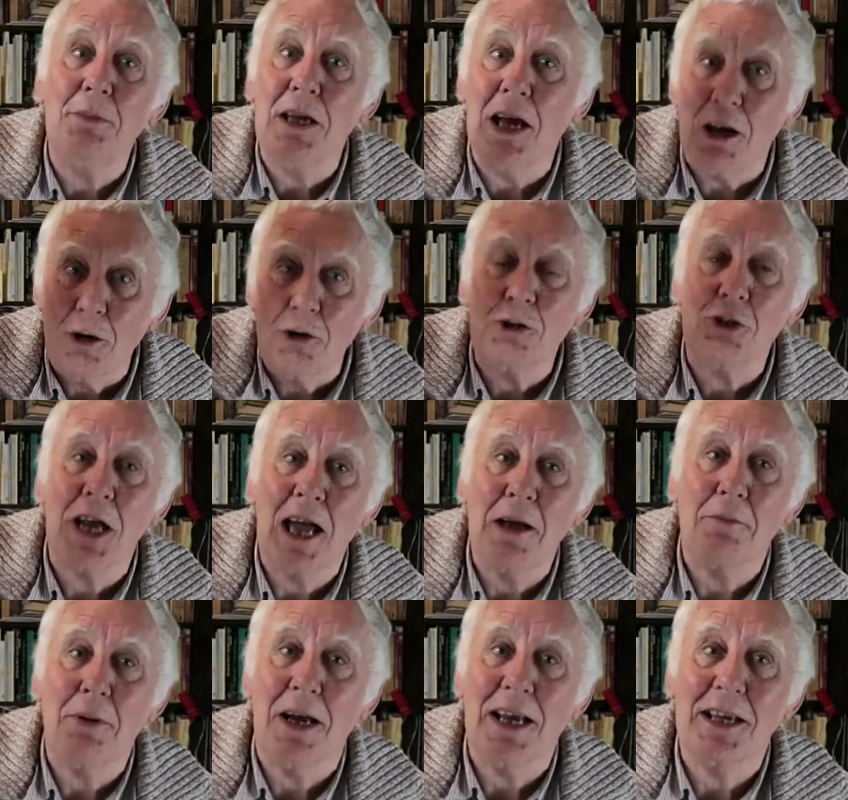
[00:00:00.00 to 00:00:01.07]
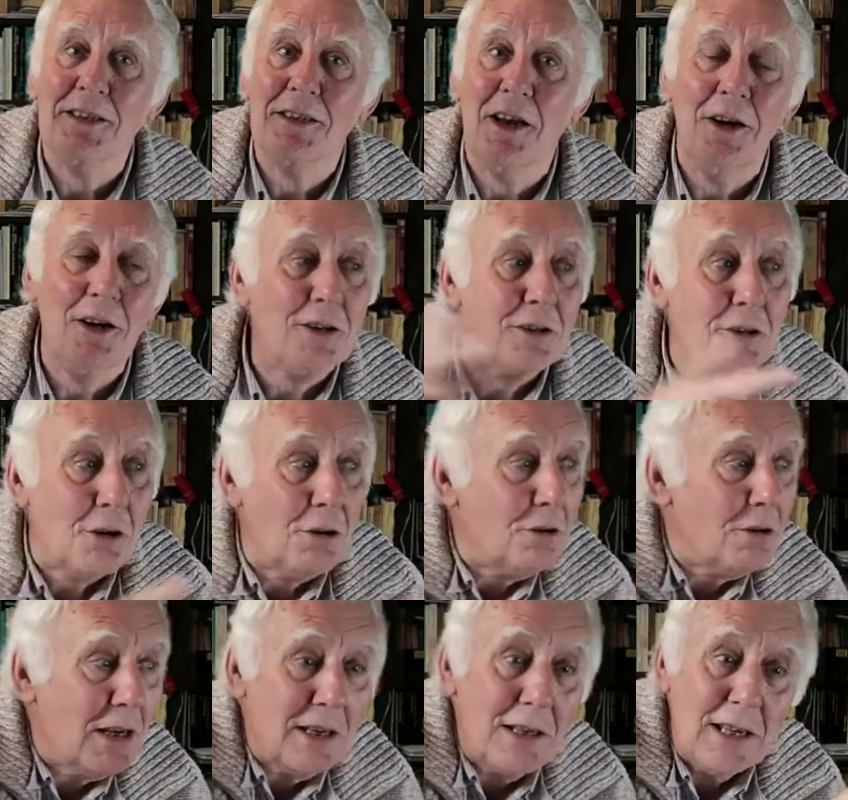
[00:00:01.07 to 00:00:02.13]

il y a le chien par excellence, dont les,